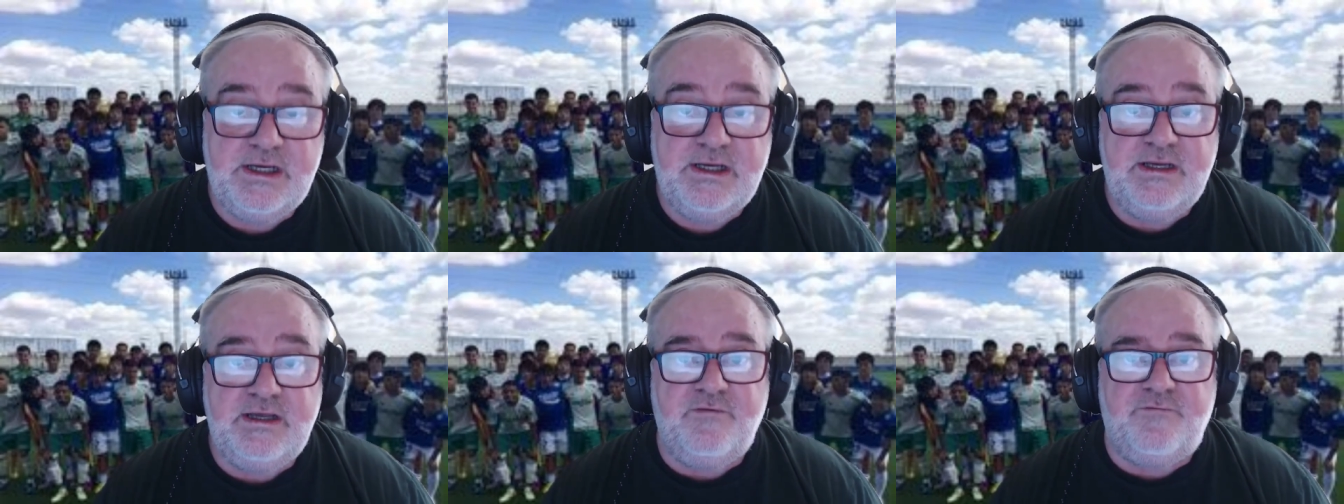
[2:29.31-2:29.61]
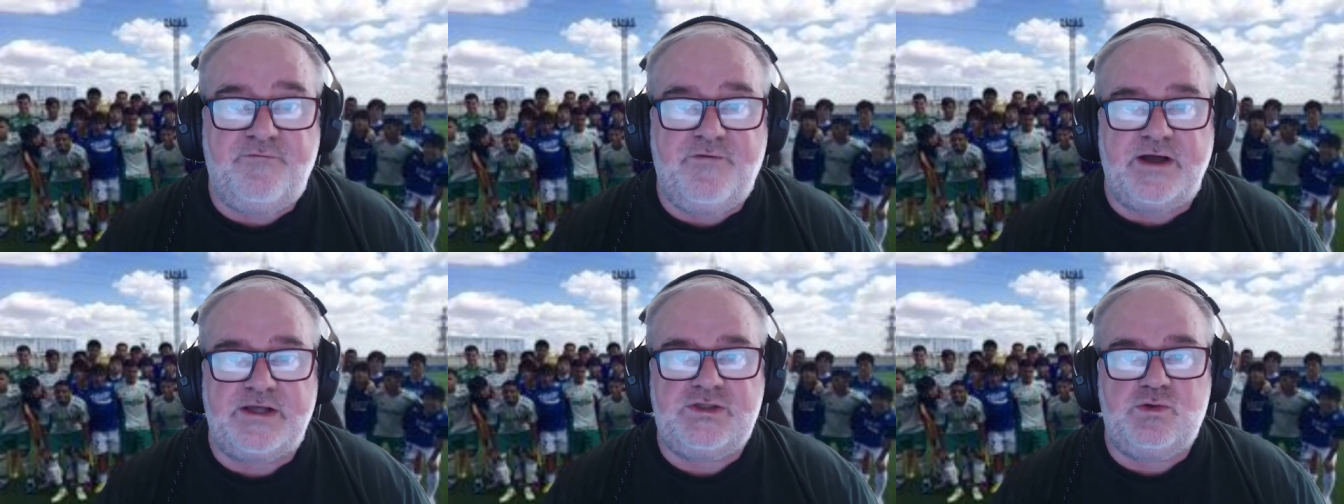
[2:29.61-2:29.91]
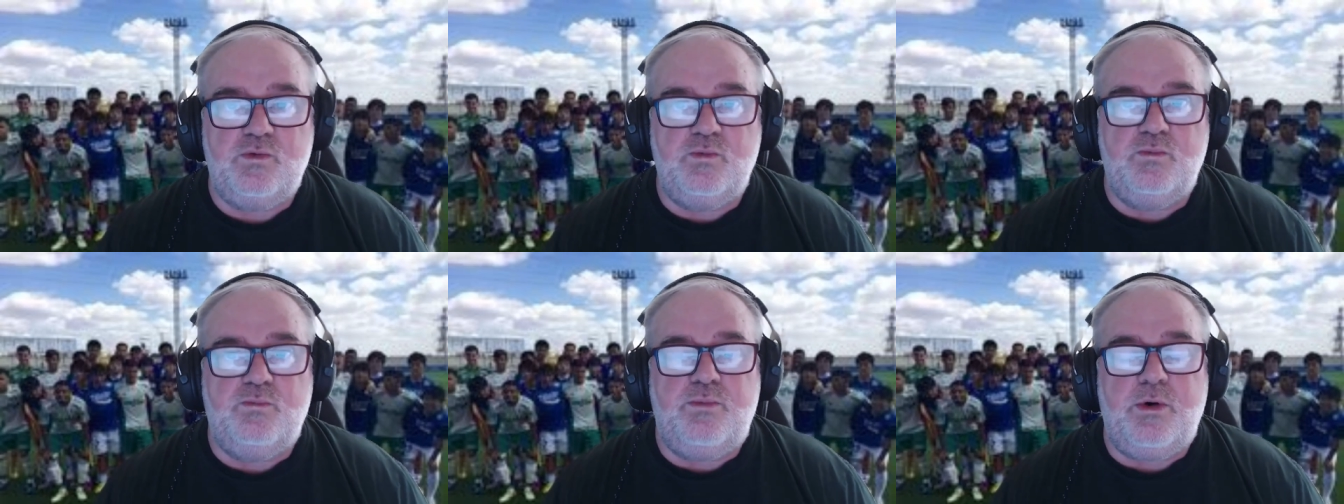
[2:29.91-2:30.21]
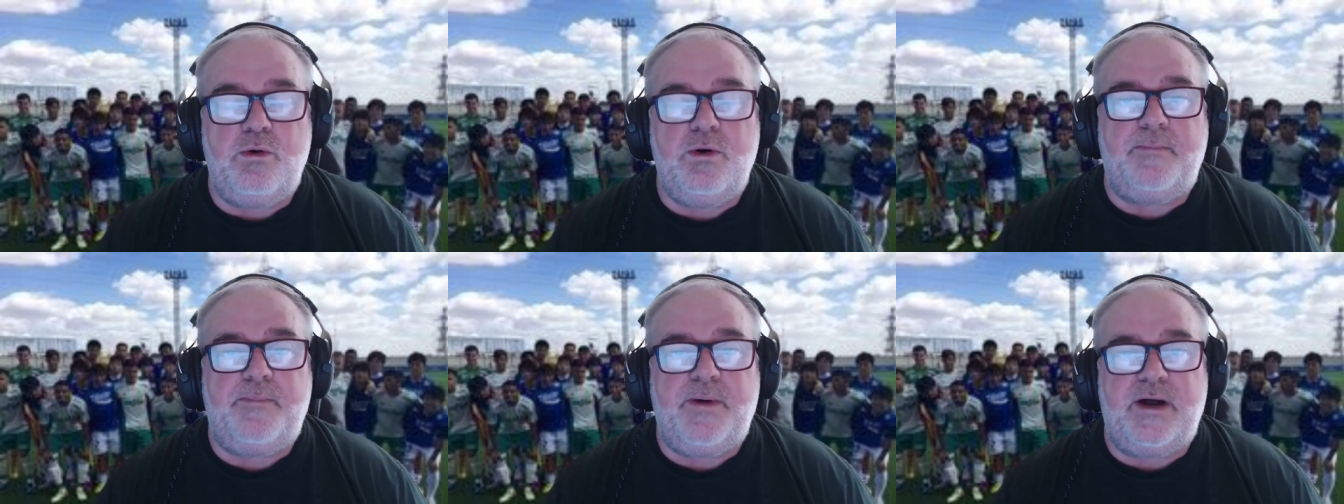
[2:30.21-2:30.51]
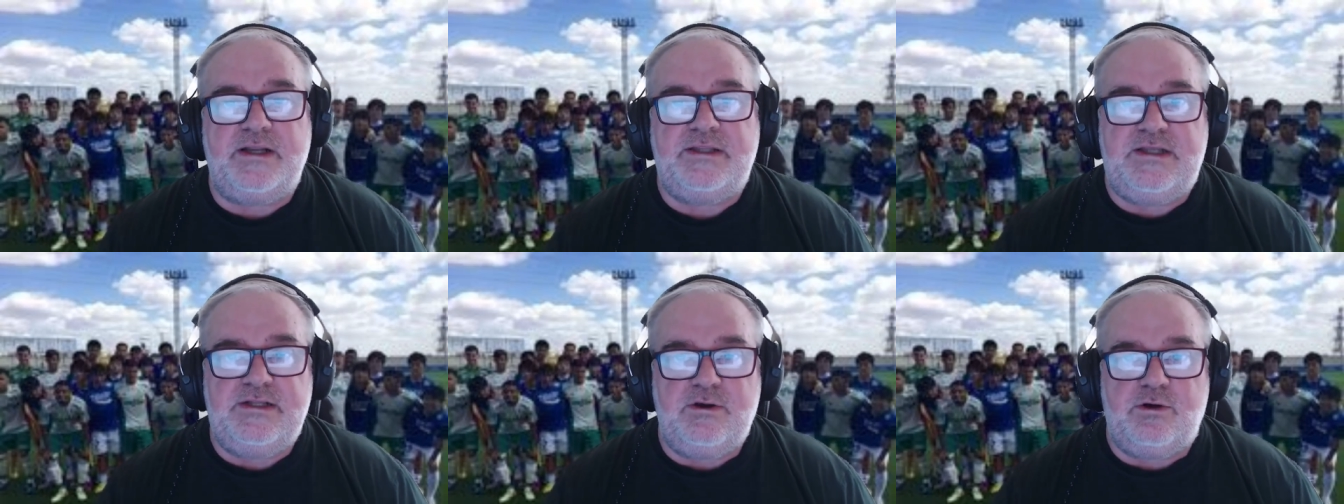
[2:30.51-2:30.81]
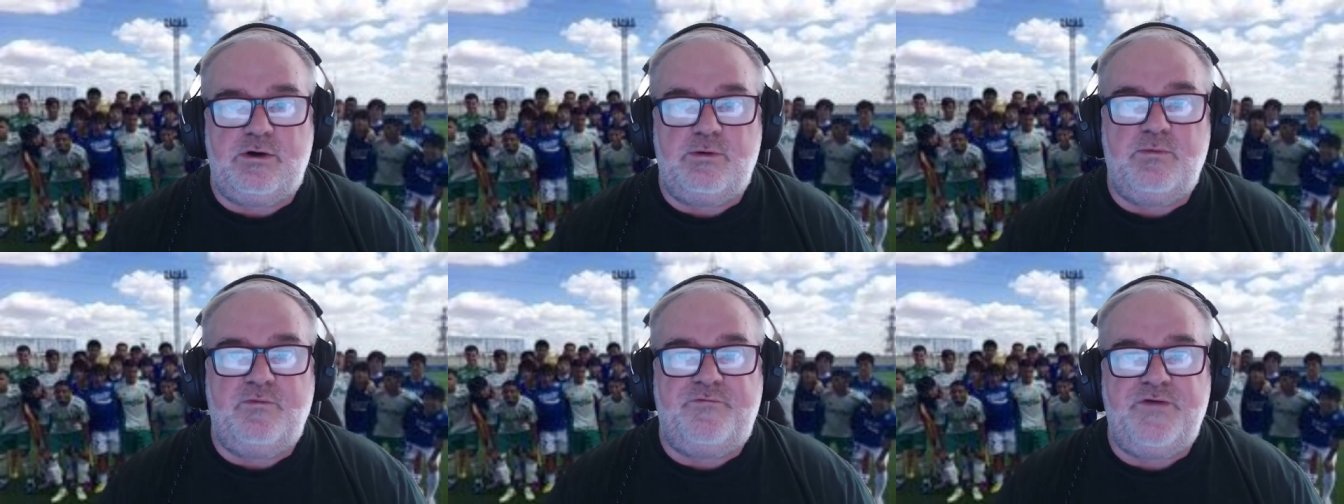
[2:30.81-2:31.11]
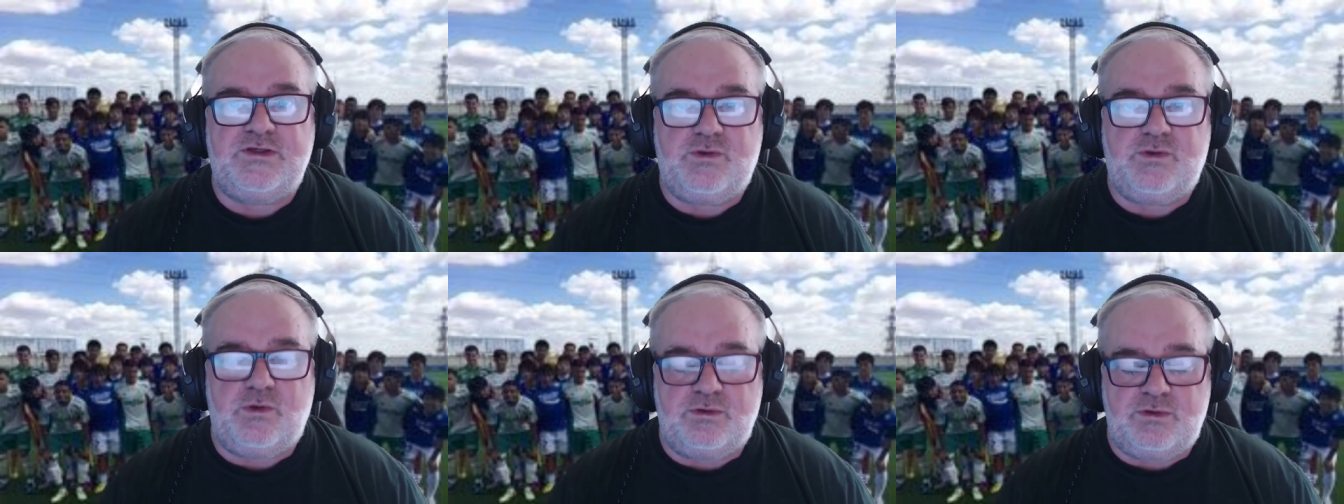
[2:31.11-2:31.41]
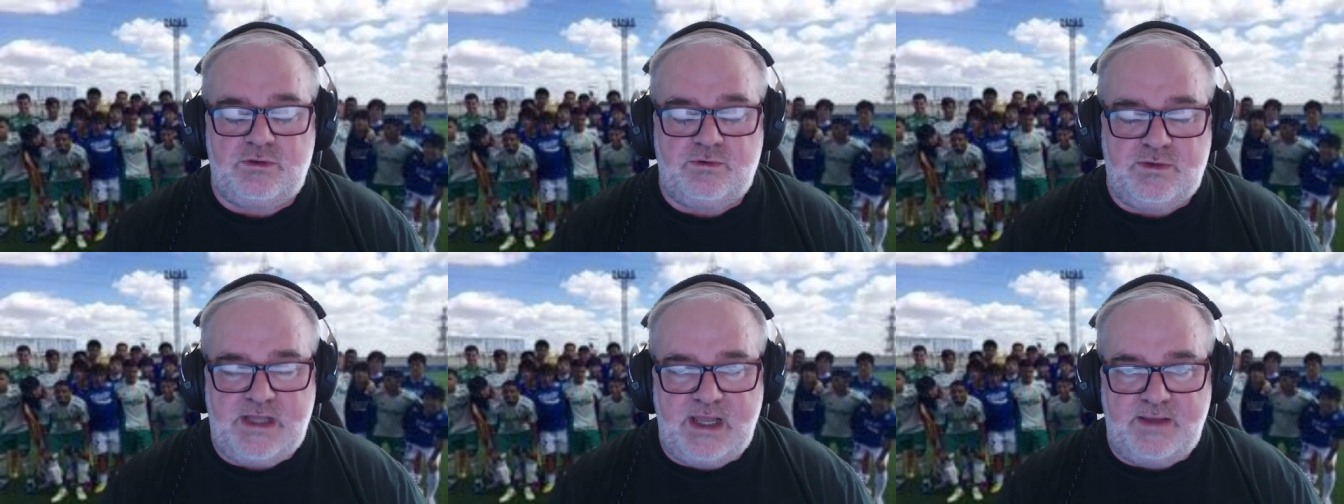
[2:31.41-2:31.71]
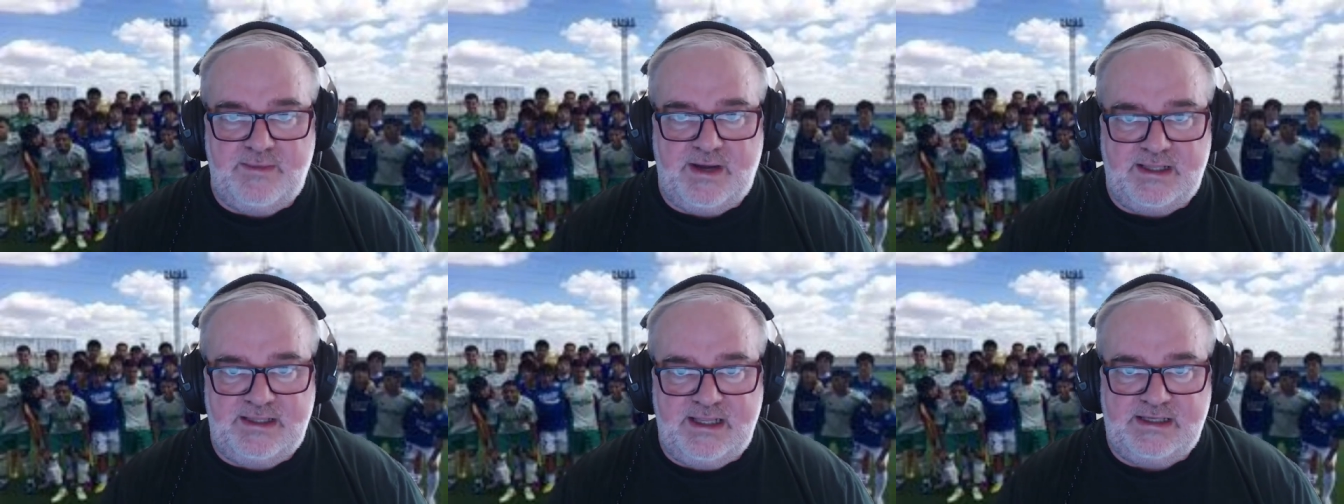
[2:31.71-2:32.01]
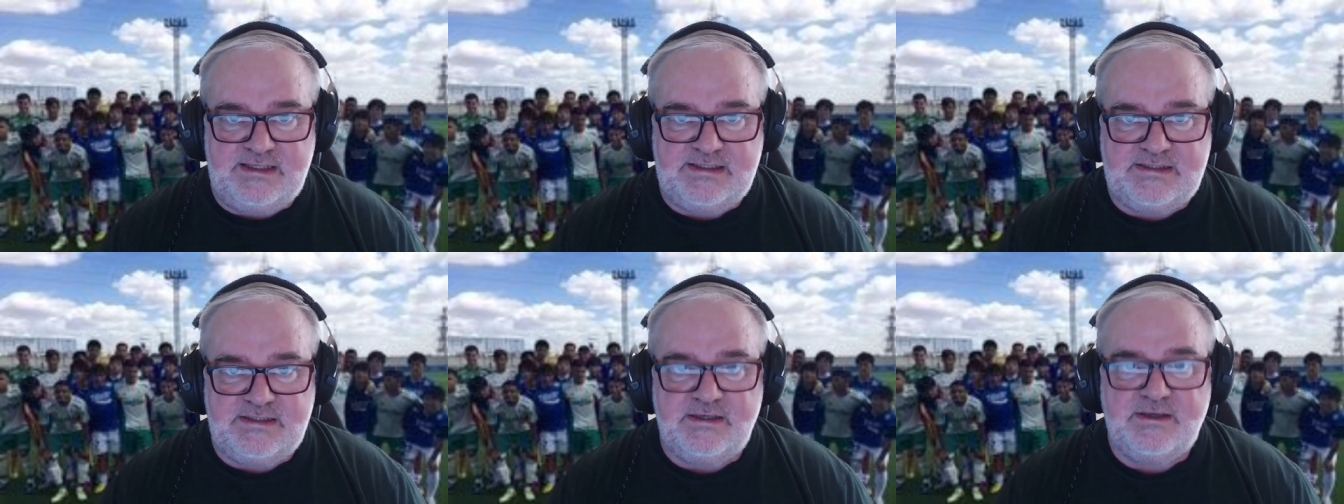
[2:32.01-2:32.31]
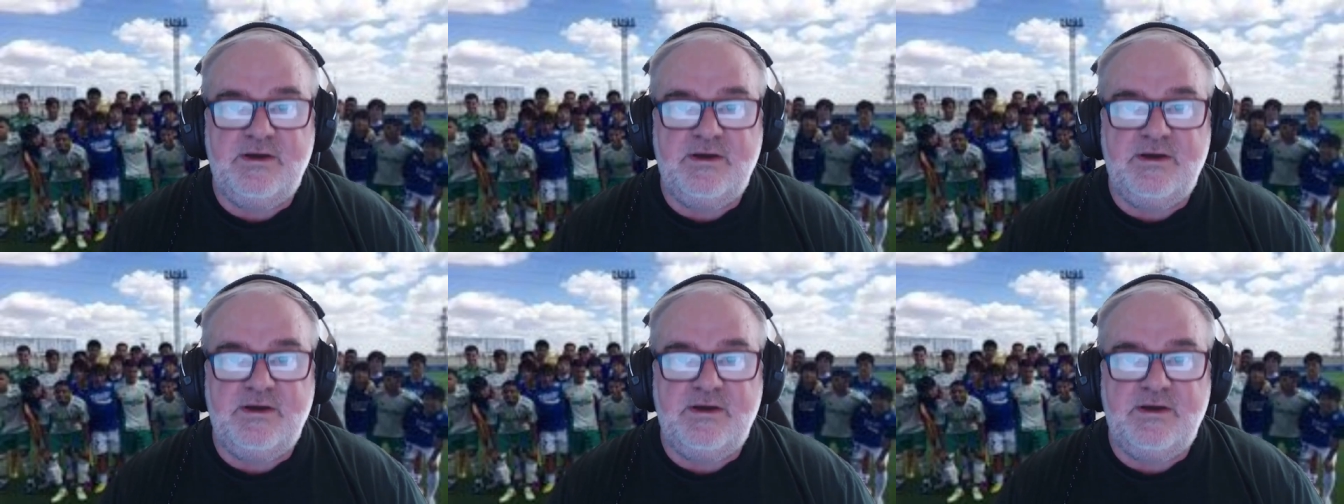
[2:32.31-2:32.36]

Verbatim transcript: e faça uma boa partida, como fez contra o Queimadense.